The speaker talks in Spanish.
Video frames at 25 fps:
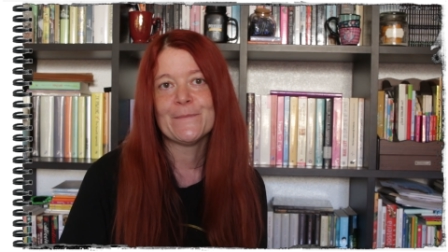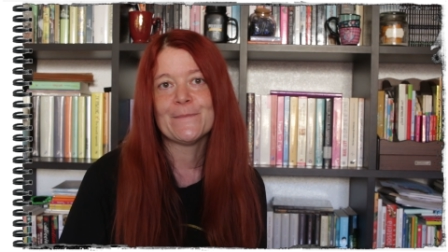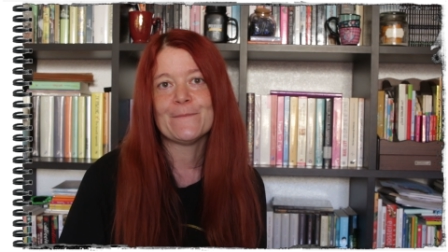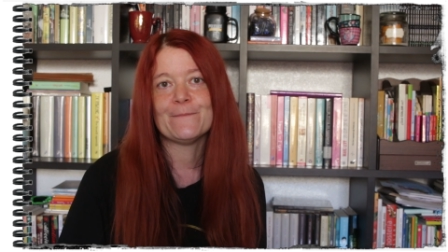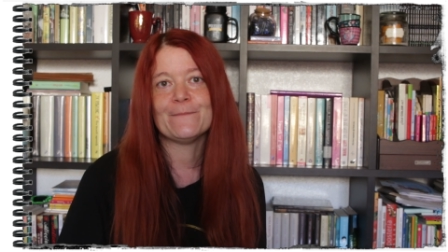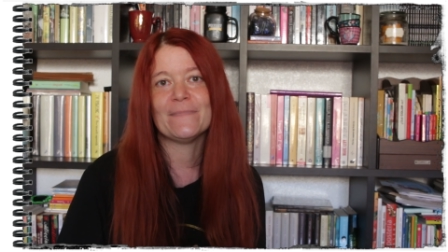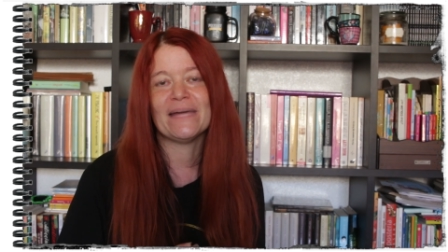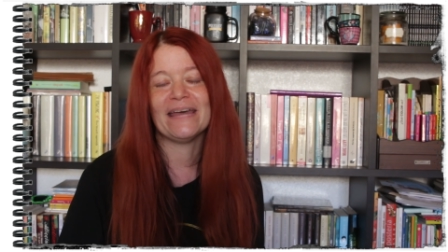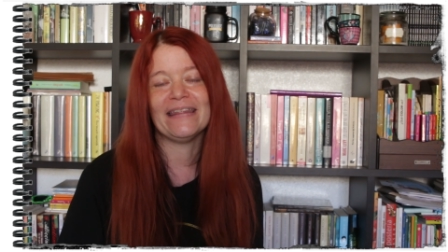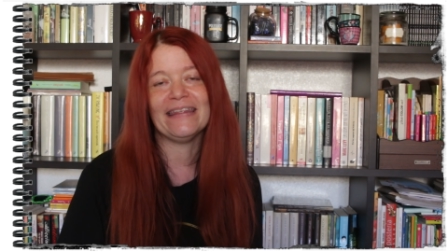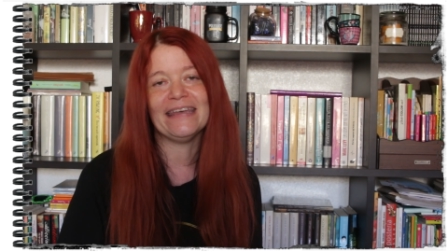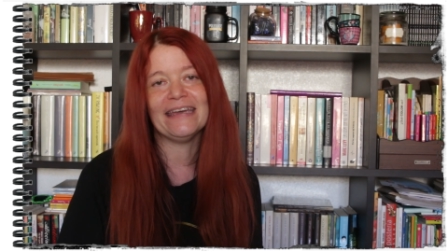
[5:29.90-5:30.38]

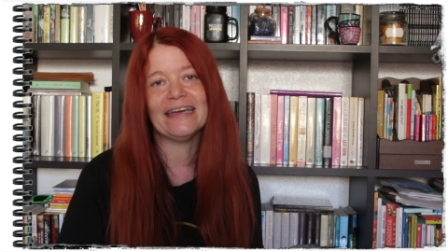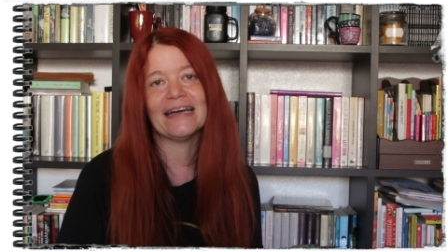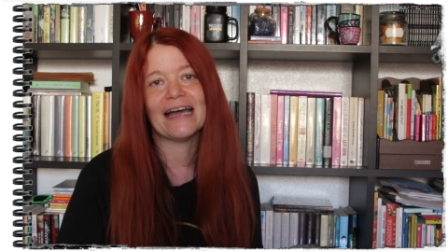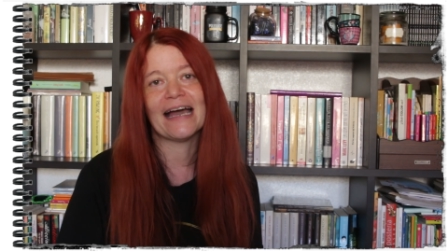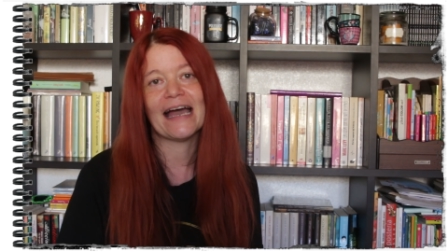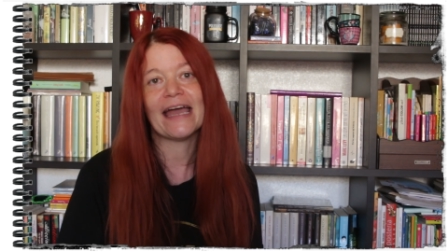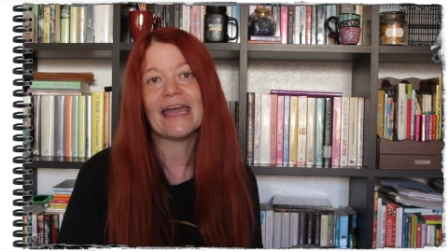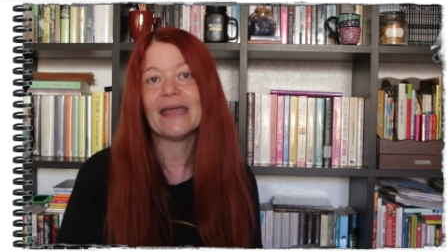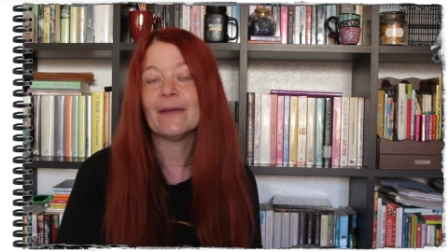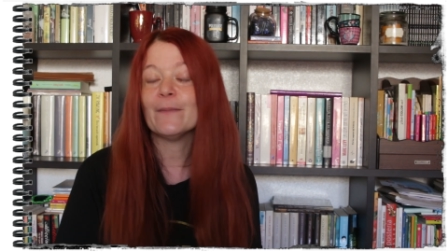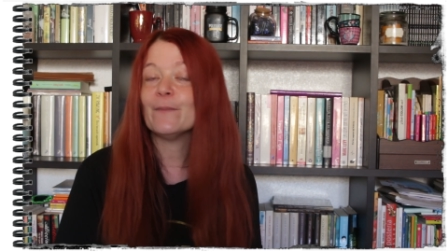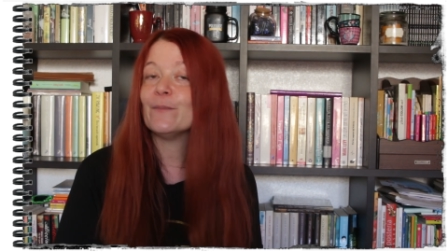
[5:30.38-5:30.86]
me
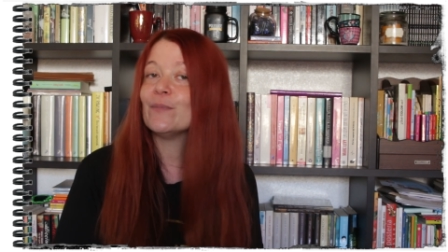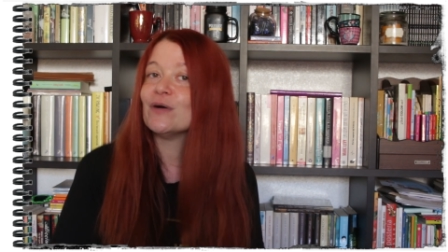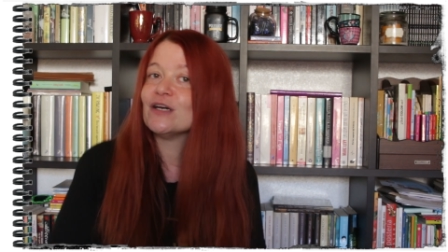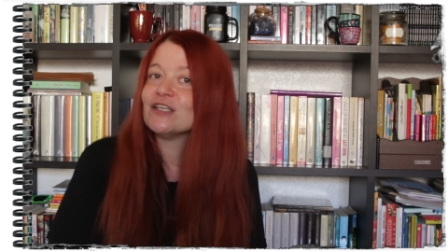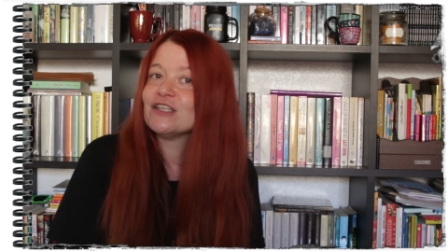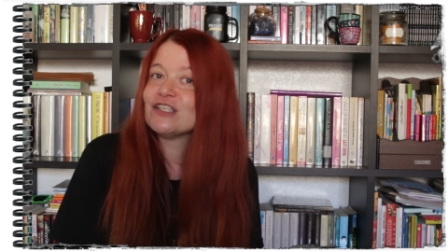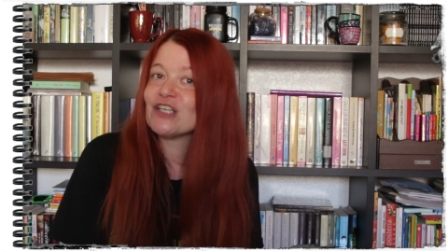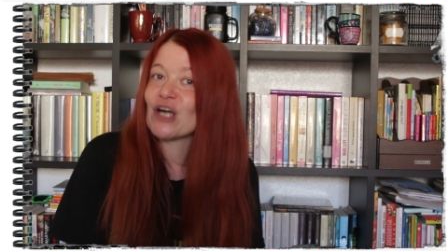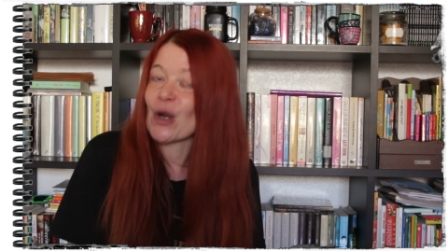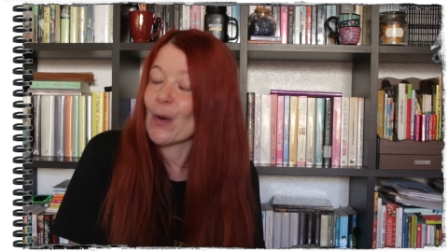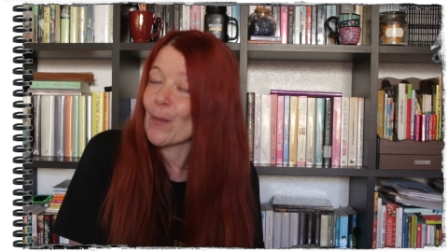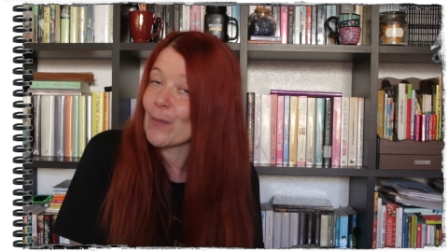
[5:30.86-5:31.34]
digáis
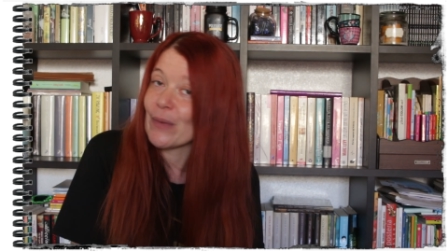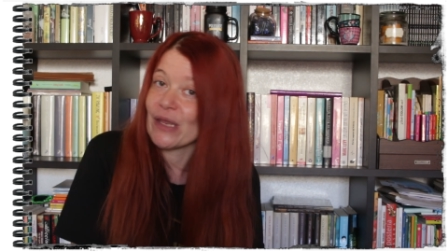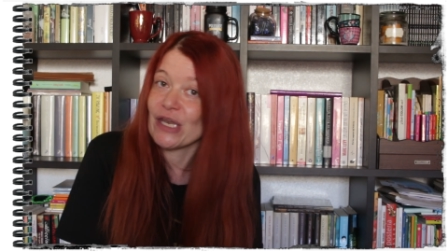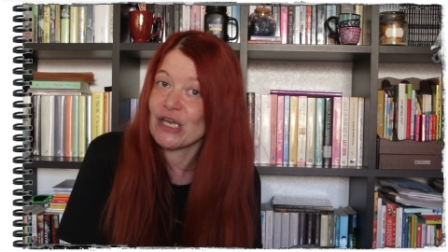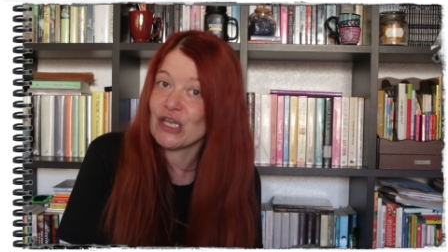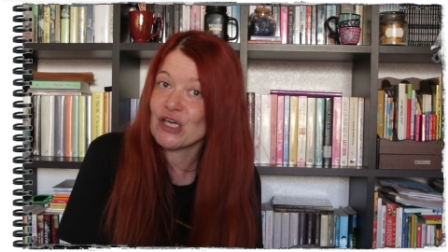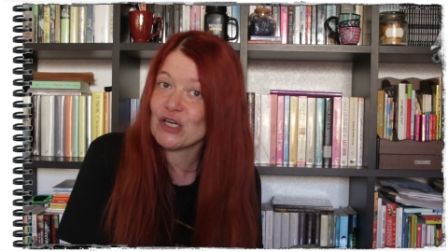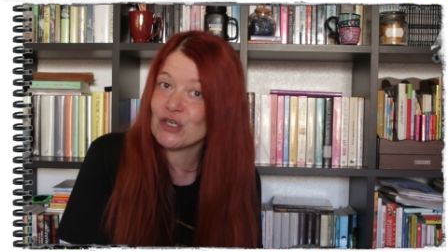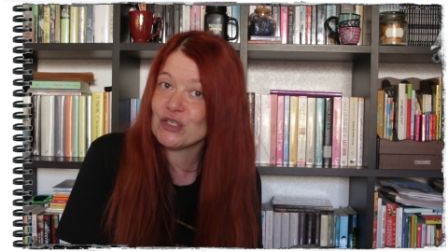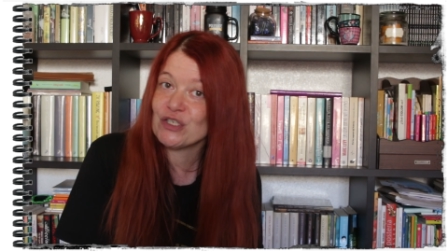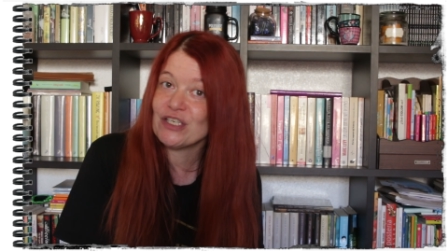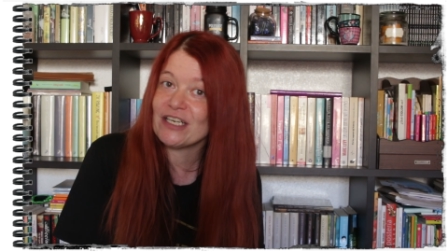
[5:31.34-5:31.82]
vuestra
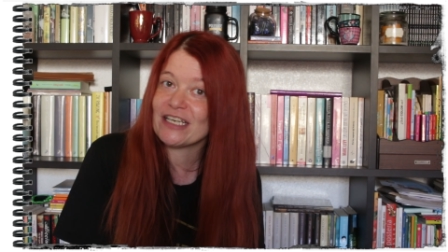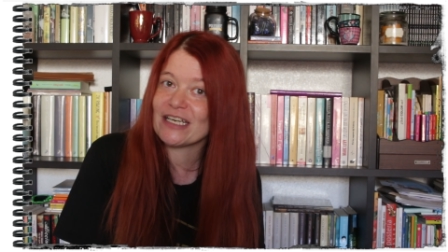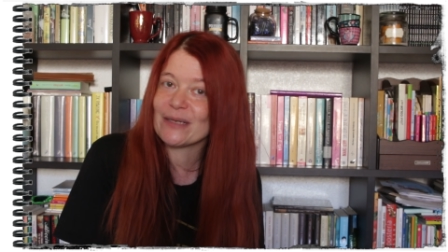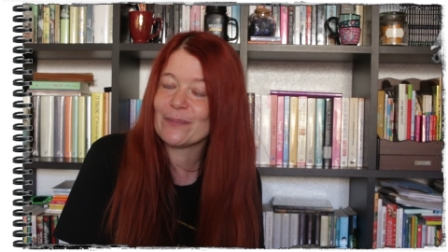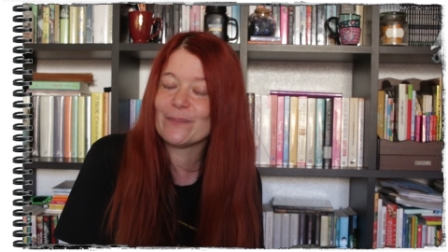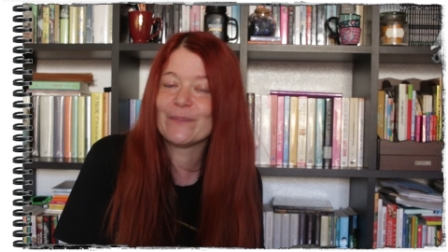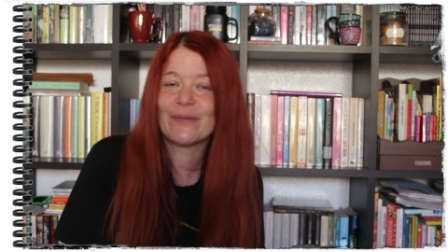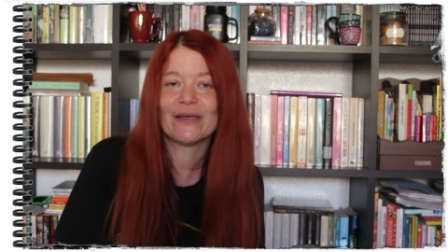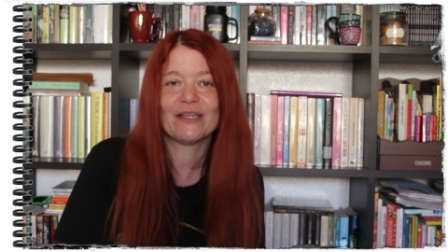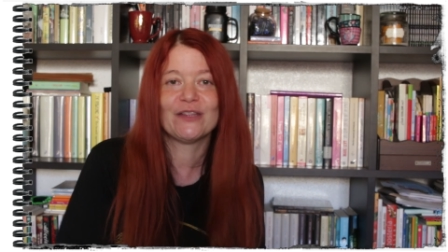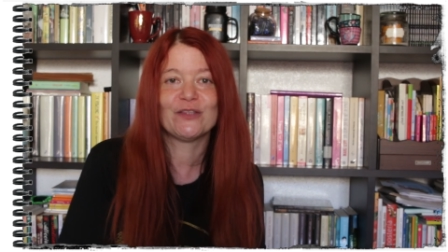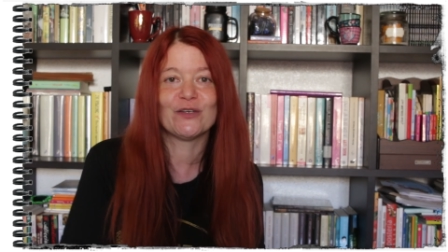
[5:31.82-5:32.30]
opinión
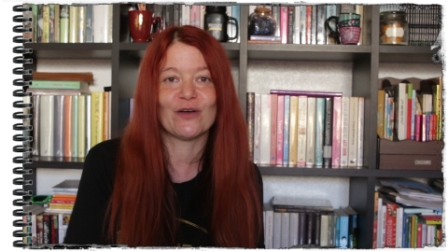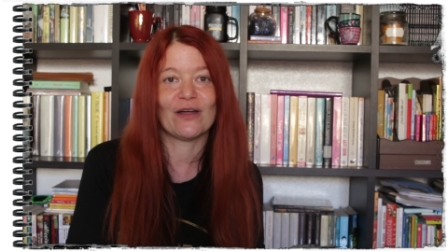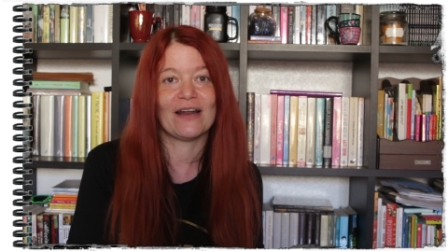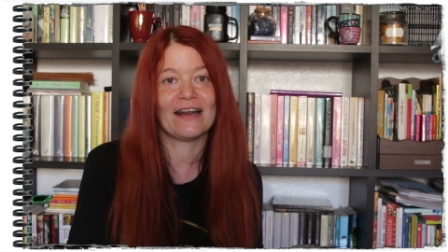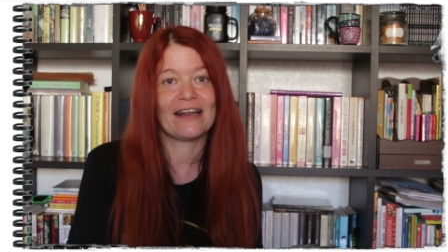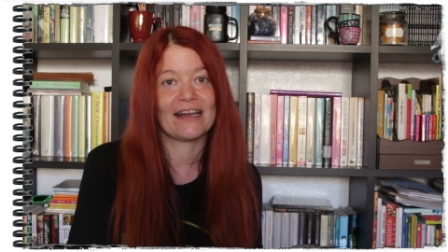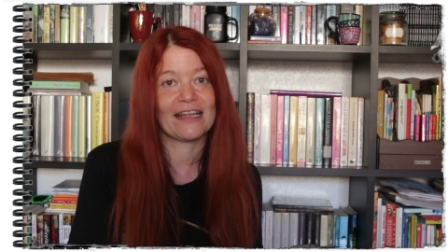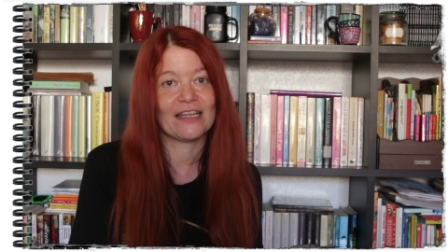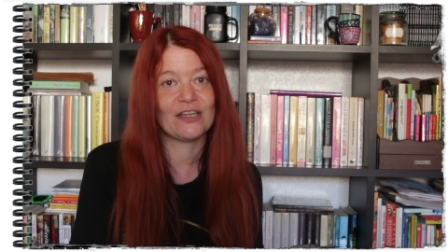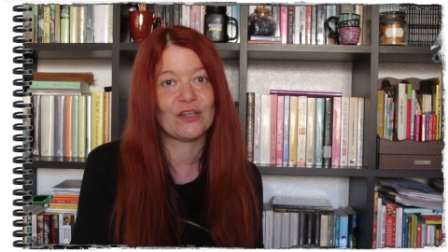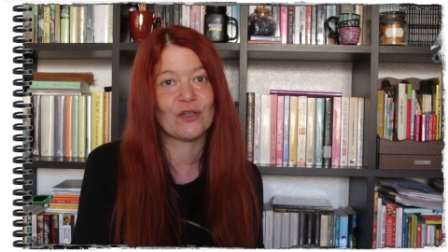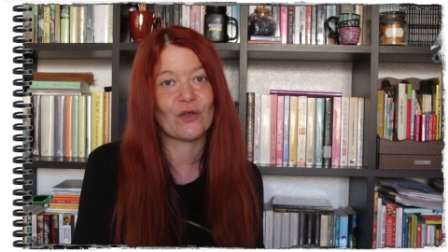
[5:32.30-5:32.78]
respecto al
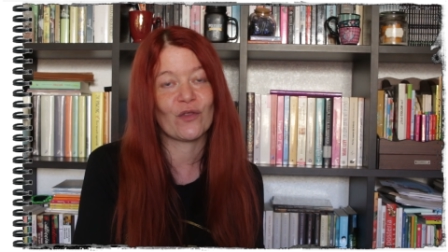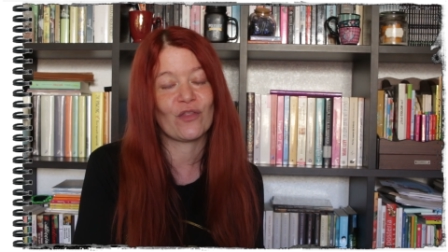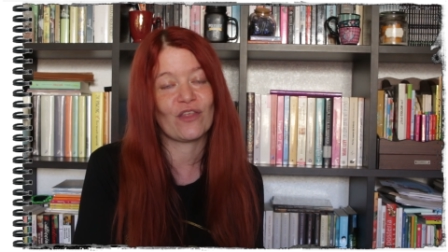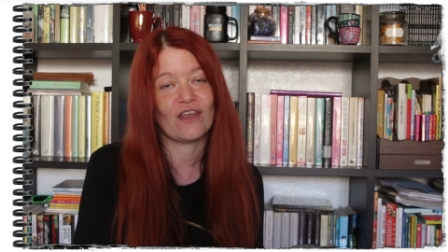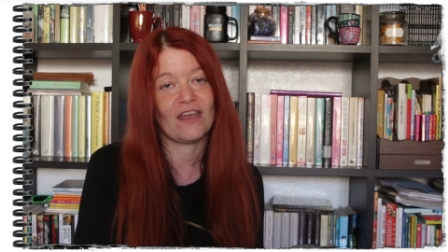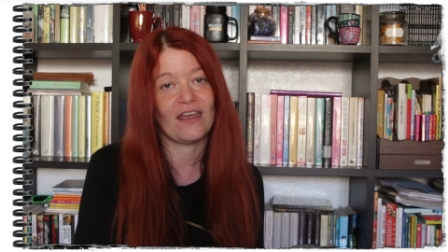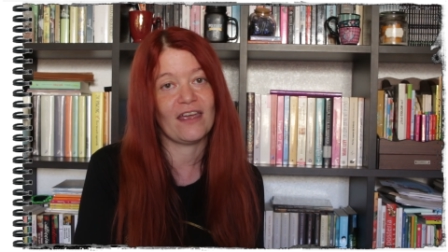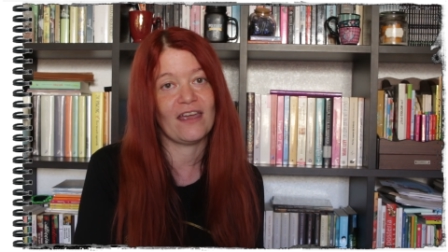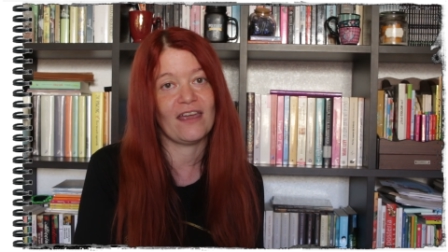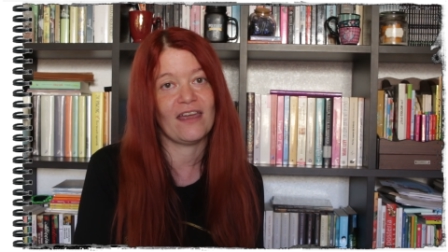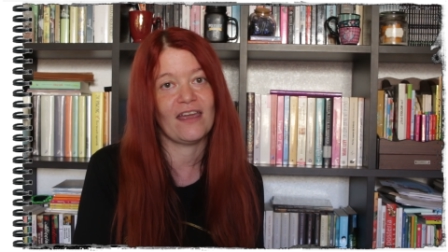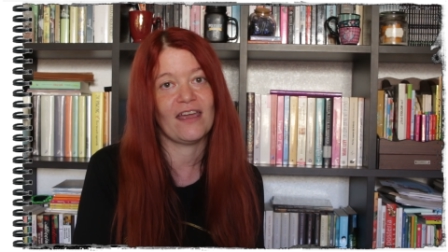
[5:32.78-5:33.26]
resto
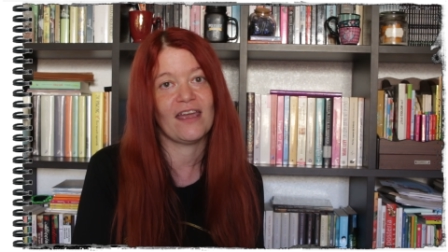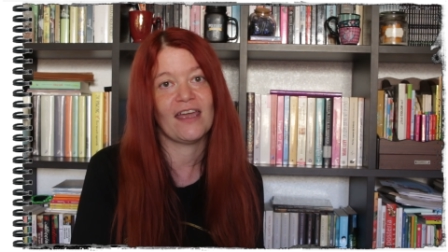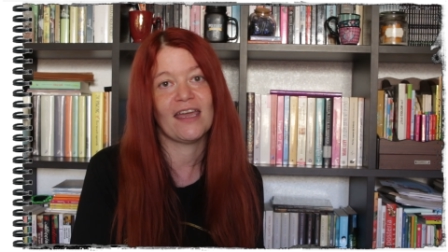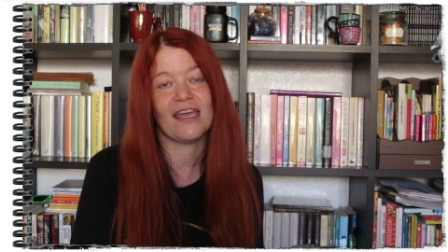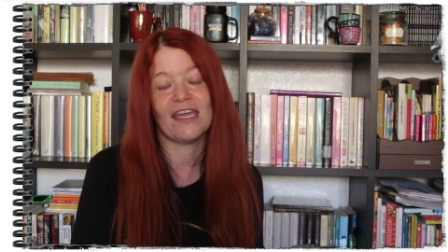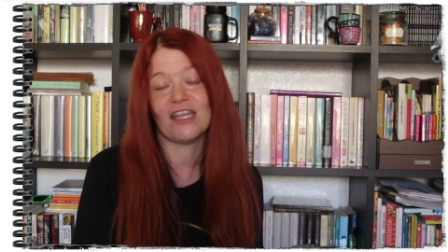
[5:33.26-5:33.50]
de